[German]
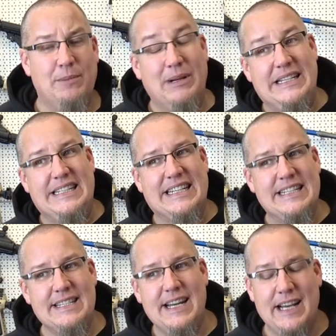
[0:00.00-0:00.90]
aber nicht
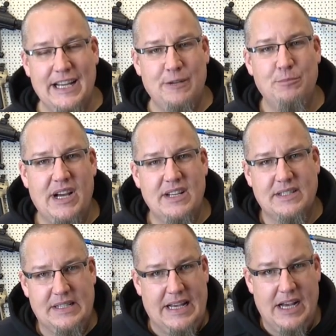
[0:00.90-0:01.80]
ganz den
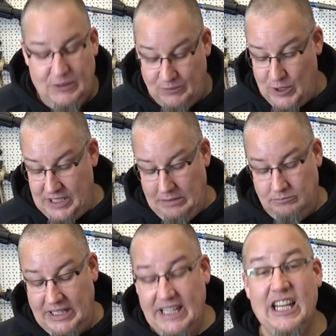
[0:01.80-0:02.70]
High-End-Preis zahlen wollt,
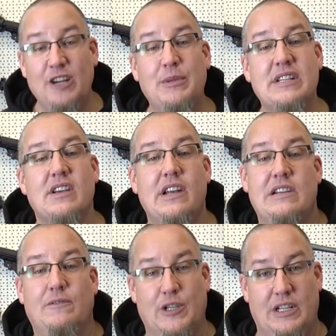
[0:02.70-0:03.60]
hiermit seid
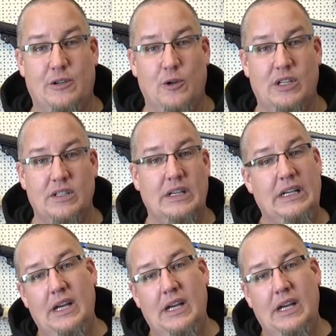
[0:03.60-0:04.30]
ihr wirklich glücklich.